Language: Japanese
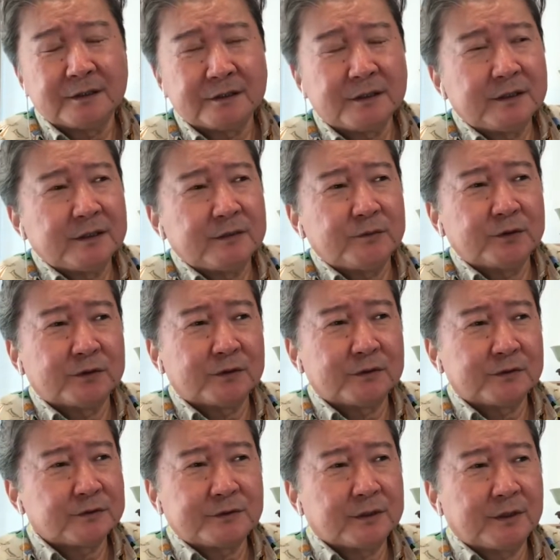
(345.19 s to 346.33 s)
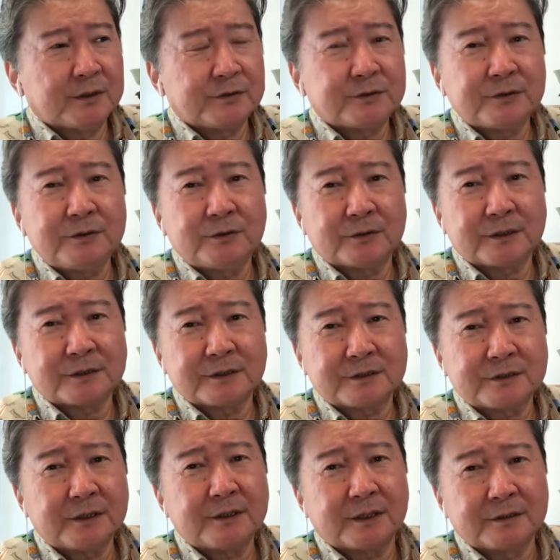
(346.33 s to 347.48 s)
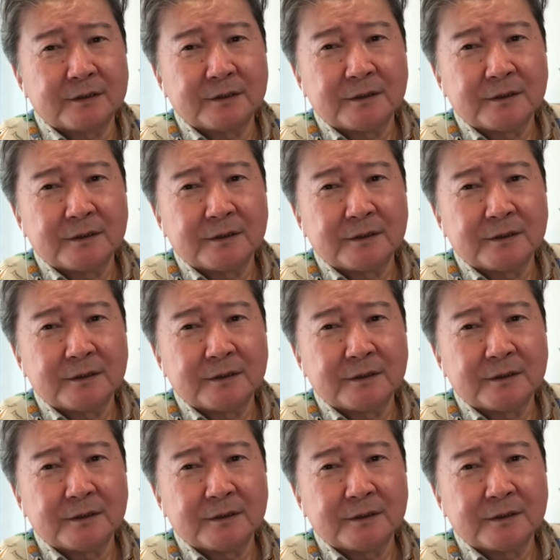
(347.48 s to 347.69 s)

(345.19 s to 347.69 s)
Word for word: でもうあの次のお客さんつけない。